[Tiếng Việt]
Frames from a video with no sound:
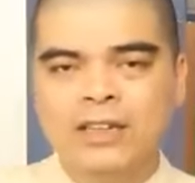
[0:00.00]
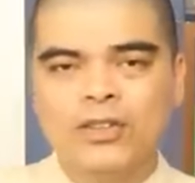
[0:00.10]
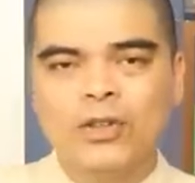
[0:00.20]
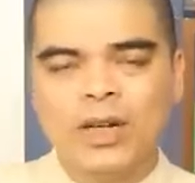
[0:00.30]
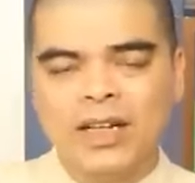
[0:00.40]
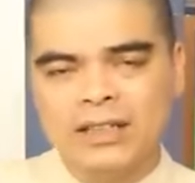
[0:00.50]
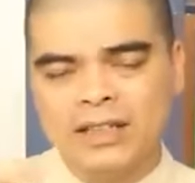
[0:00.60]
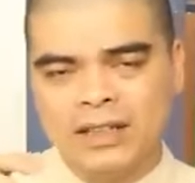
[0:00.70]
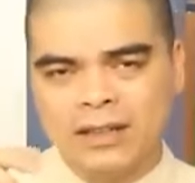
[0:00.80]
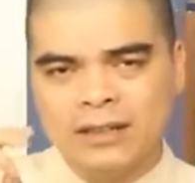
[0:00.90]
cho cái
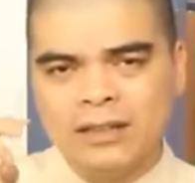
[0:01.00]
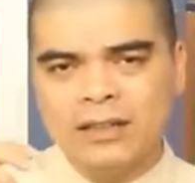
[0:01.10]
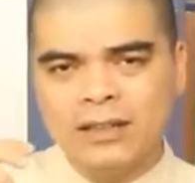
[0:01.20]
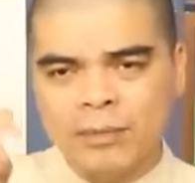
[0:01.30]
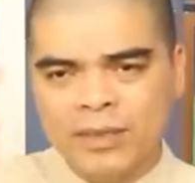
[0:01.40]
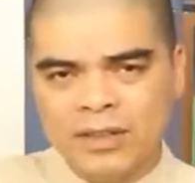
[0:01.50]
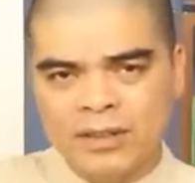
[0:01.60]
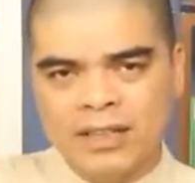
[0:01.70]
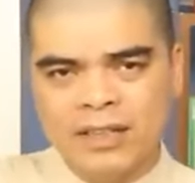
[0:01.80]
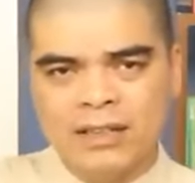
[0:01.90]
gì nước thấm
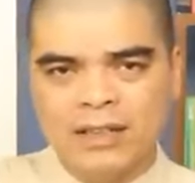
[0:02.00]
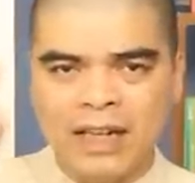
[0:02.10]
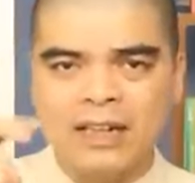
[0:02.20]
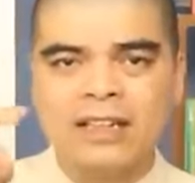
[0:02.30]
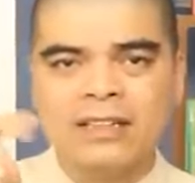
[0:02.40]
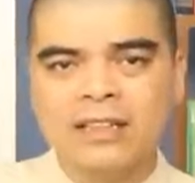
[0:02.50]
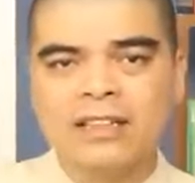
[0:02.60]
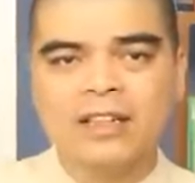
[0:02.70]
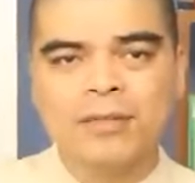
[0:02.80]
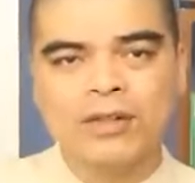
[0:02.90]
từ trên lá cây thân
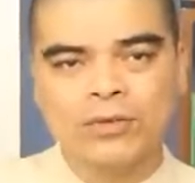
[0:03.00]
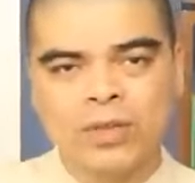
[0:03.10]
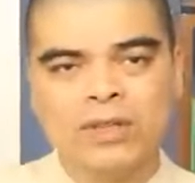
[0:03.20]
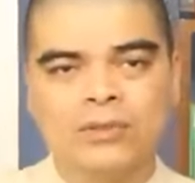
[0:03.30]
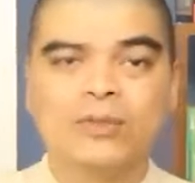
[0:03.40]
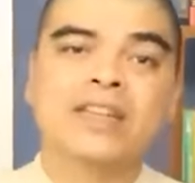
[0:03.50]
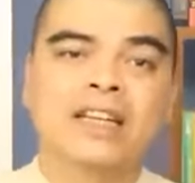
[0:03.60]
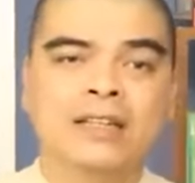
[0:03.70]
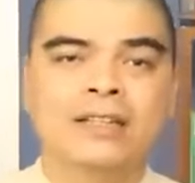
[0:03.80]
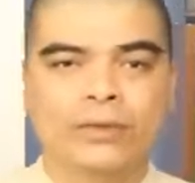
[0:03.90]
cây bắt đầu xuống xuống
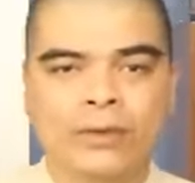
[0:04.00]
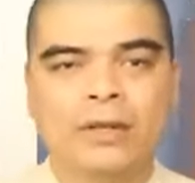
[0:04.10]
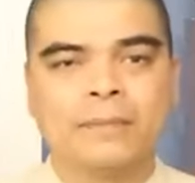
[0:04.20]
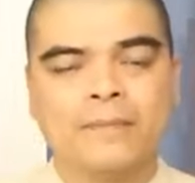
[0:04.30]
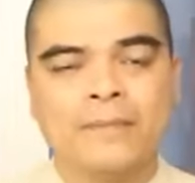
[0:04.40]
rễ đúng không ạ